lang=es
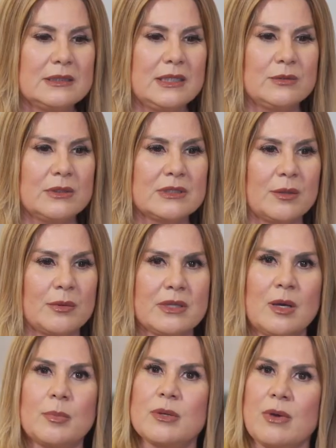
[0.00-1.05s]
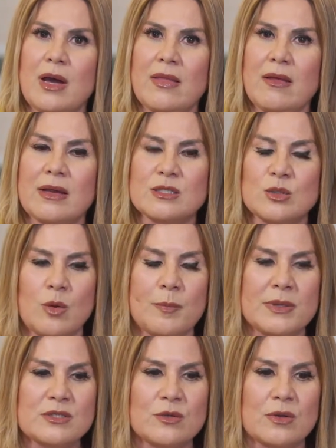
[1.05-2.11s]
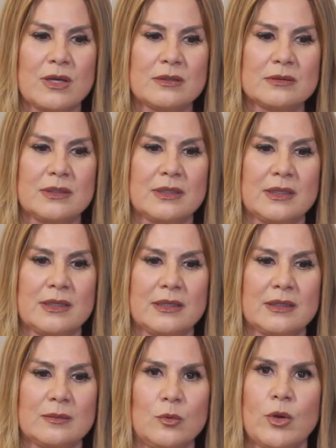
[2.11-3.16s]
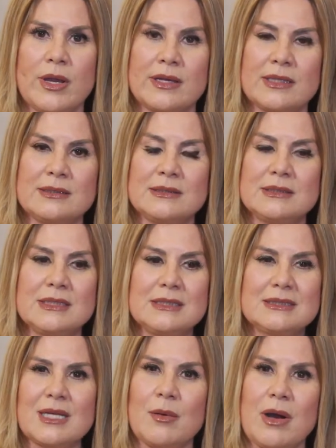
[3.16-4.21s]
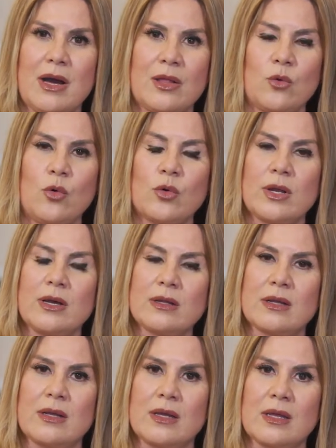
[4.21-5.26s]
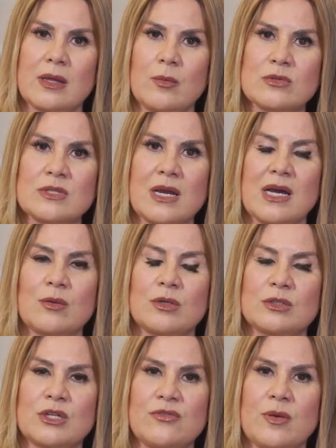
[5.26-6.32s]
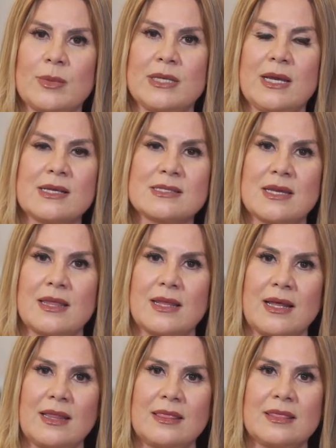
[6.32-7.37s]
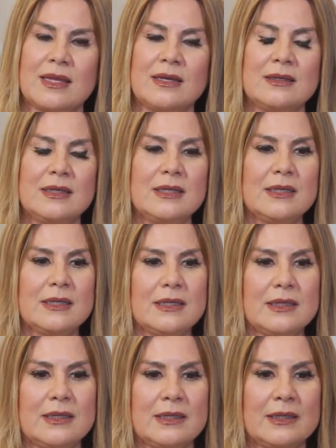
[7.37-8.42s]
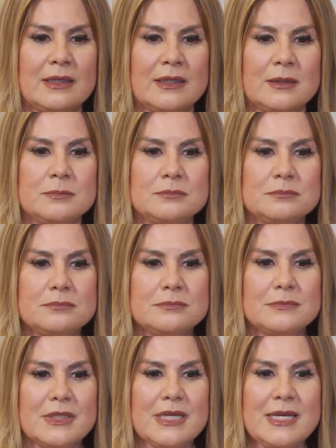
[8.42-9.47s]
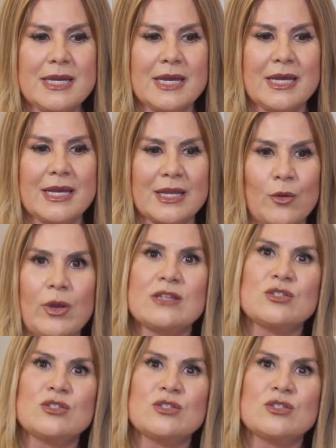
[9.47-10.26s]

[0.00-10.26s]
ni en nuestra vida privada, que somos personas, eh, mujeres trabajadoras, que hemos sacado nuestras familias hacia adelante eh, y que creo que